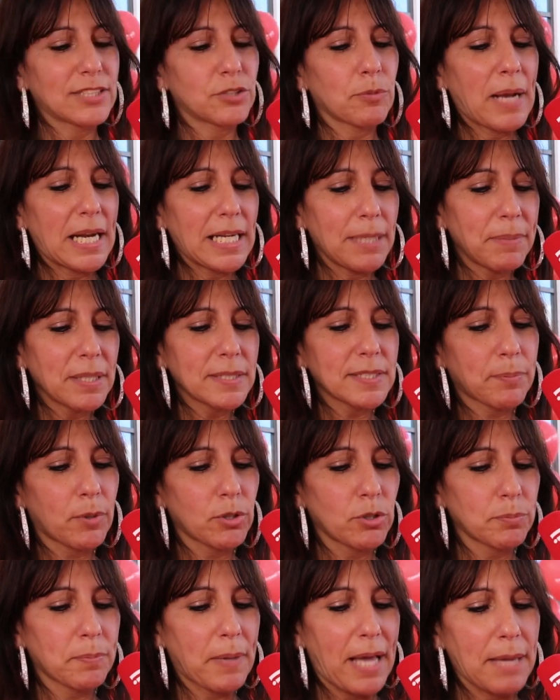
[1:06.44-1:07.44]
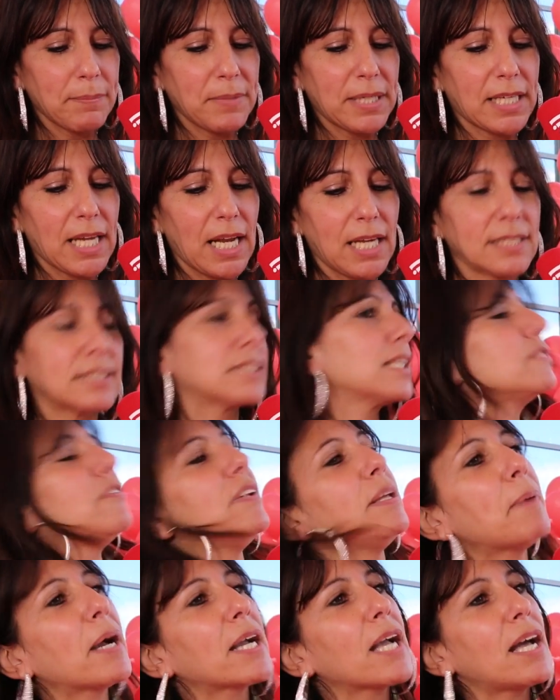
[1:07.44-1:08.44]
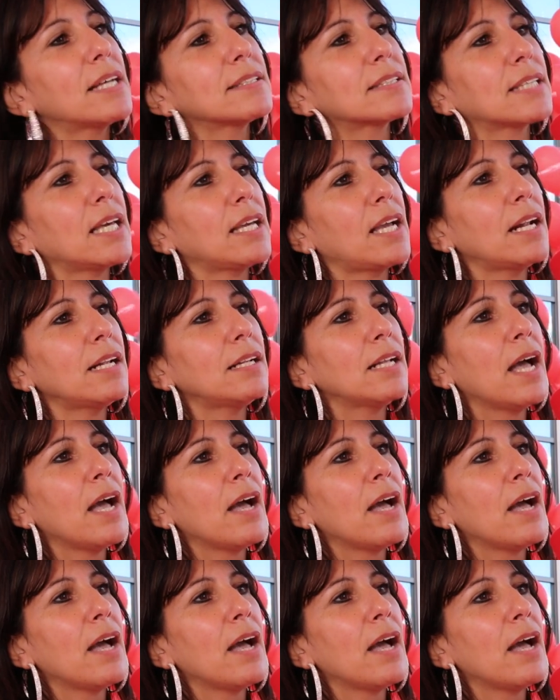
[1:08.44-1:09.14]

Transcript: Also mein Lieblingsprodukt bei Emigel ist das Fiebergasgel,